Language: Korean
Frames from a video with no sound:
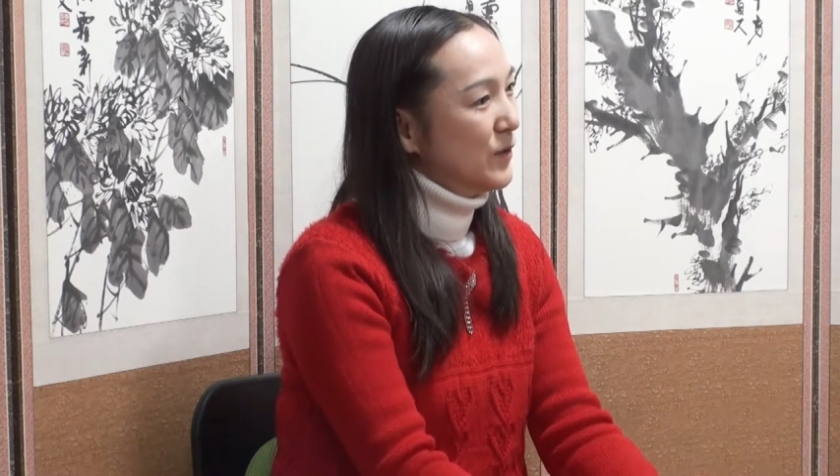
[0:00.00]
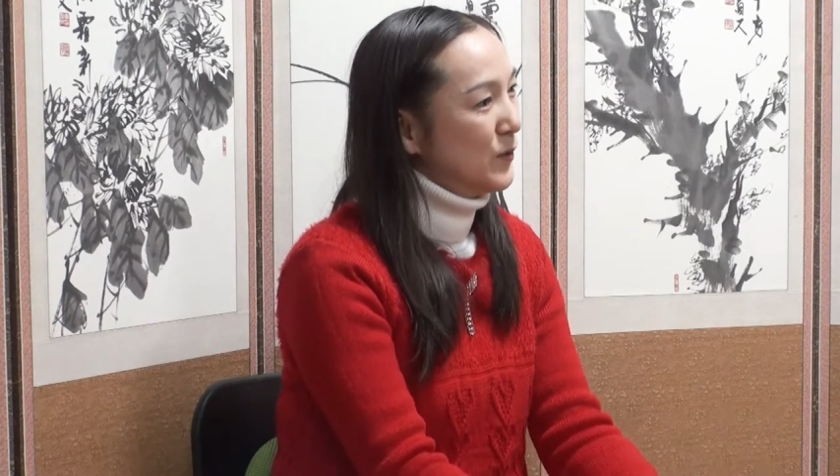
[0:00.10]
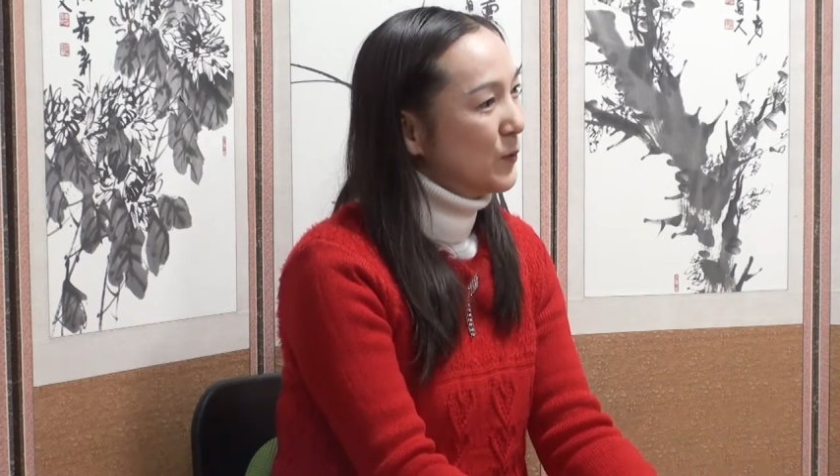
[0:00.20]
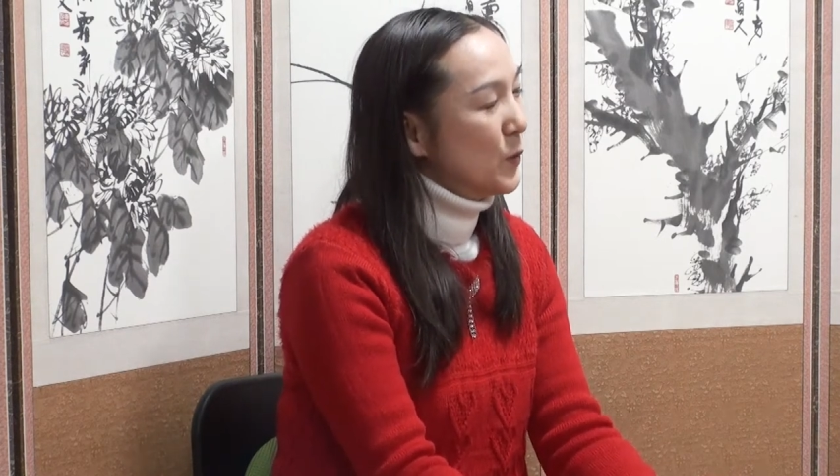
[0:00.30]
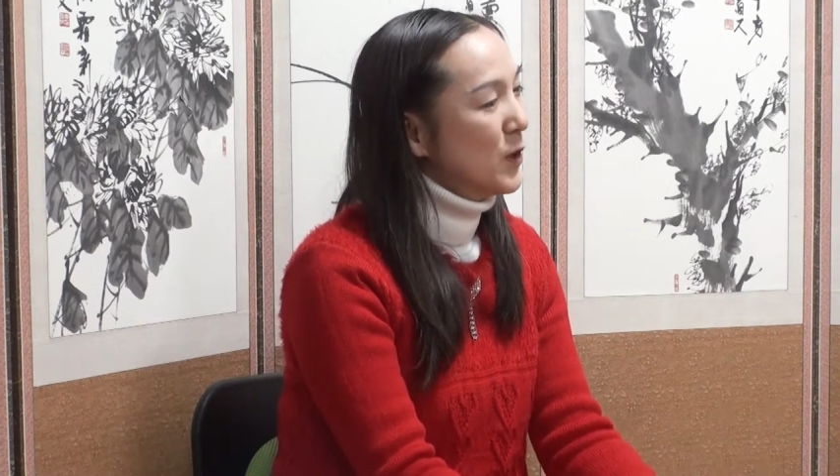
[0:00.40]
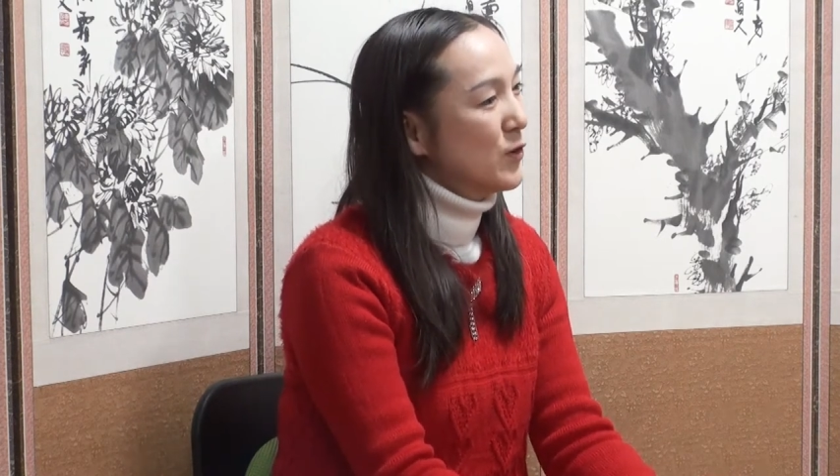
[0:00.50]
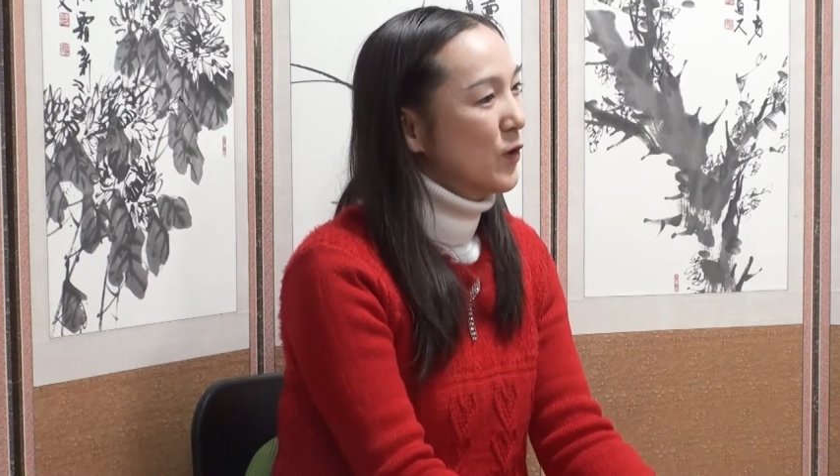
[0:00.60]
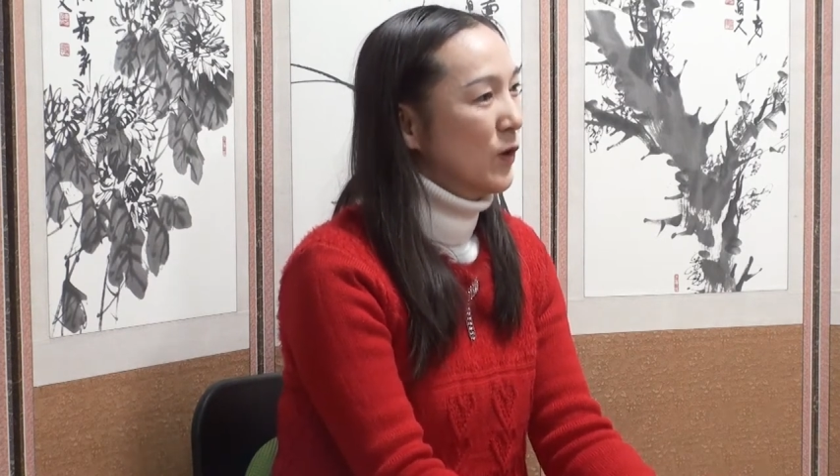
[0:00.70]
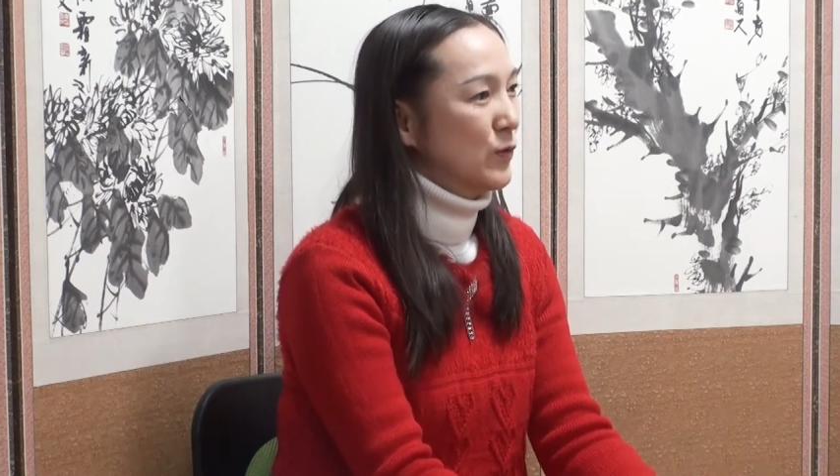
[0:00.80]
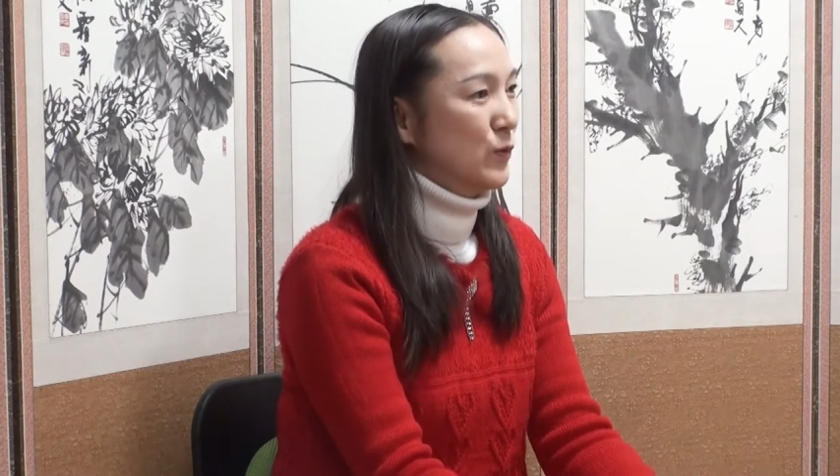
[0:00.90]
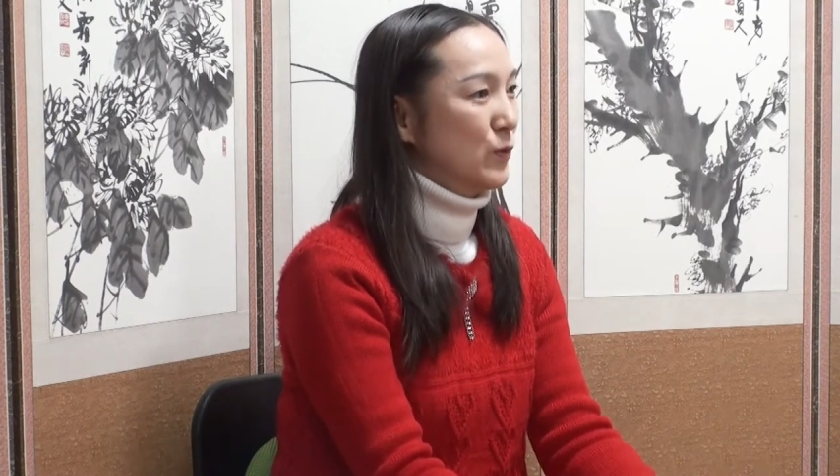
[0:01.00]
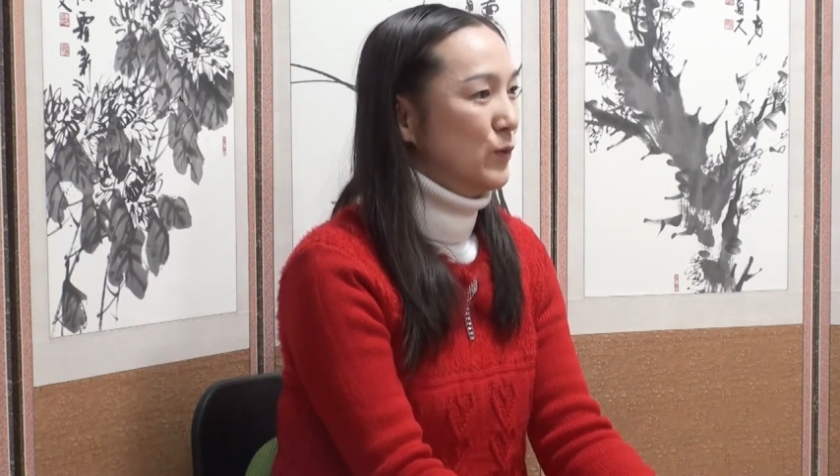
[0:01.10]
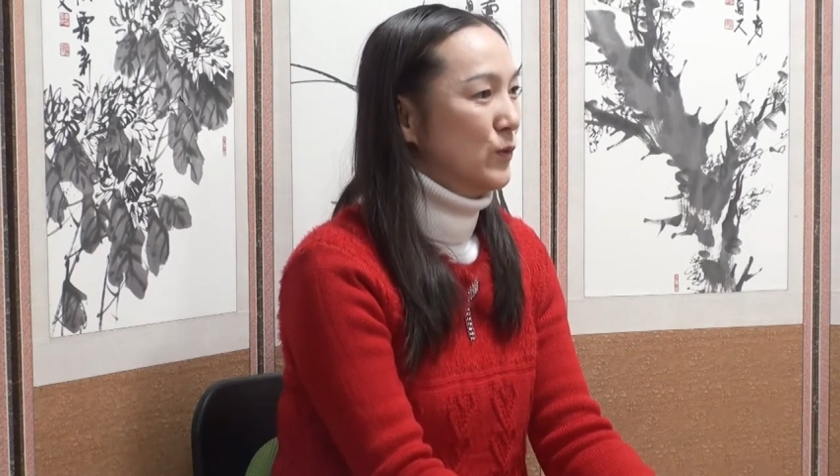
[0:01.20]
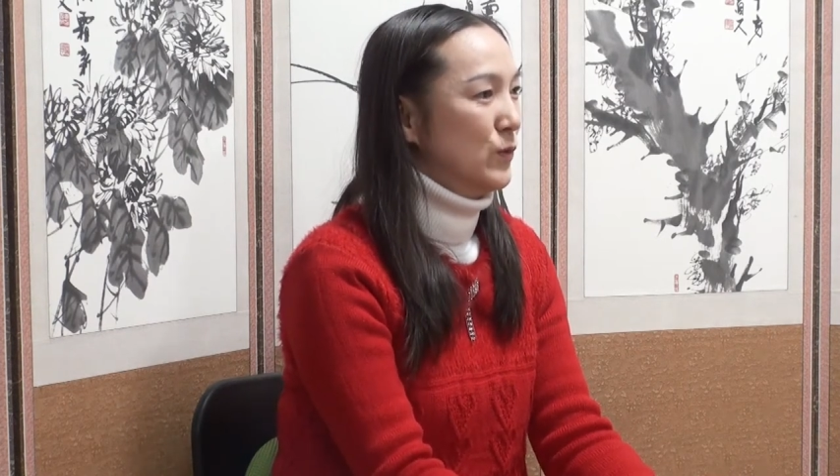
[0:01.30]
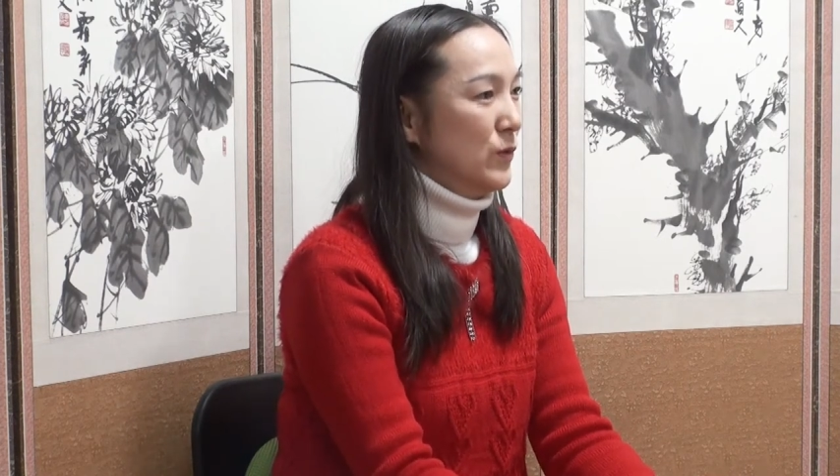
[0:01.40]
연결해
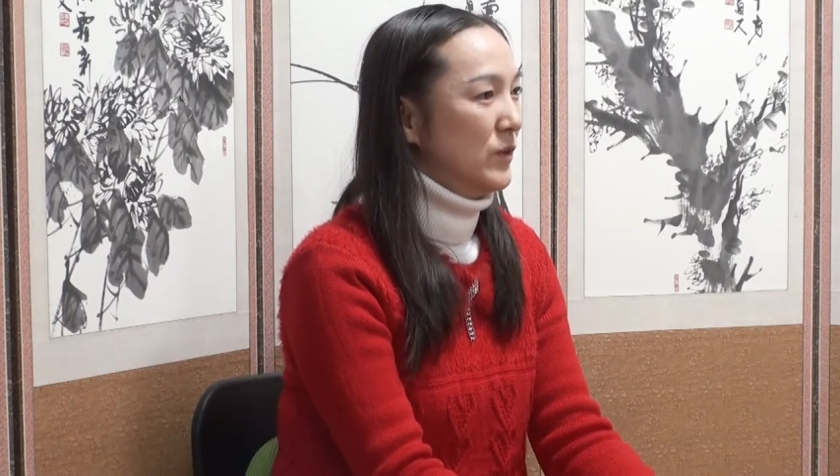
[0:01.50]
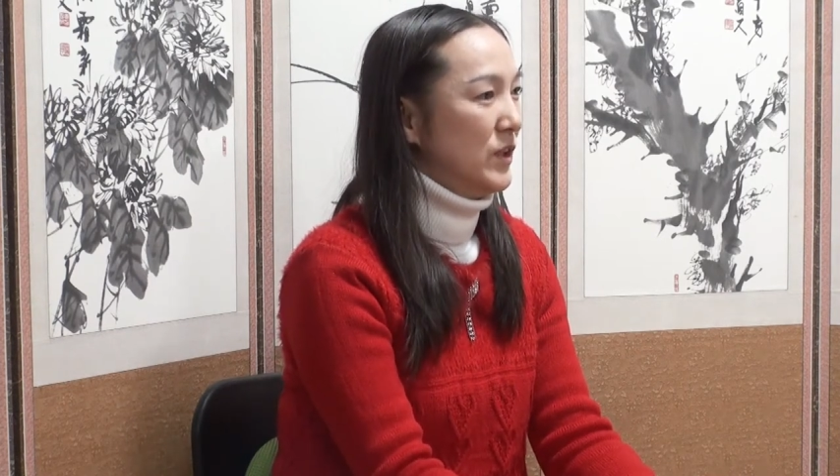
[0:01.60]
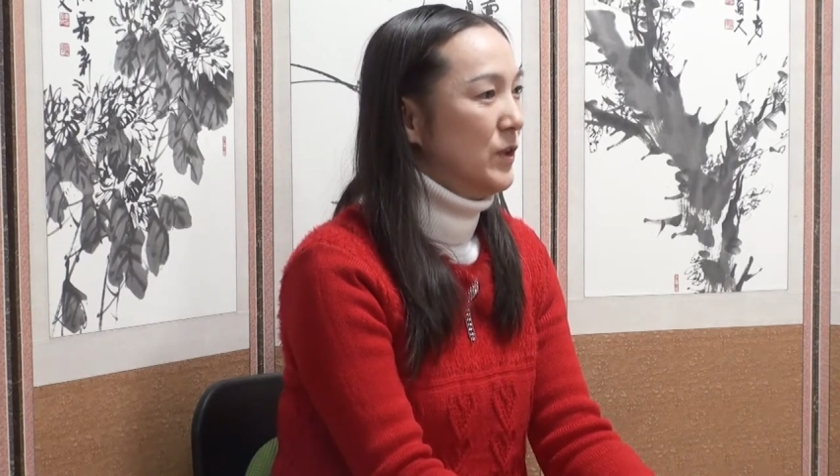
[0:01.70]
주셔가지고